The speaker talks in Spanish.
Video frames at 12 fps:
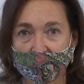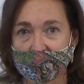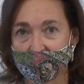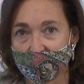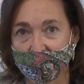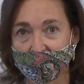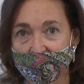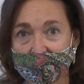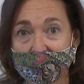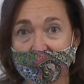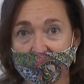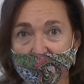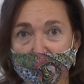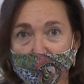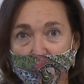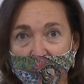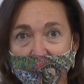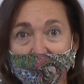podemos dejar a nadie
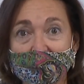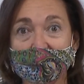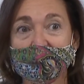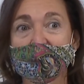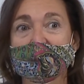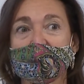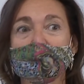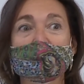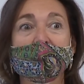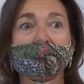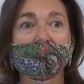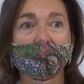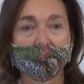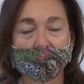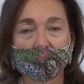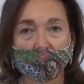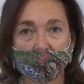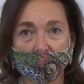fuera, necesitamos el talento de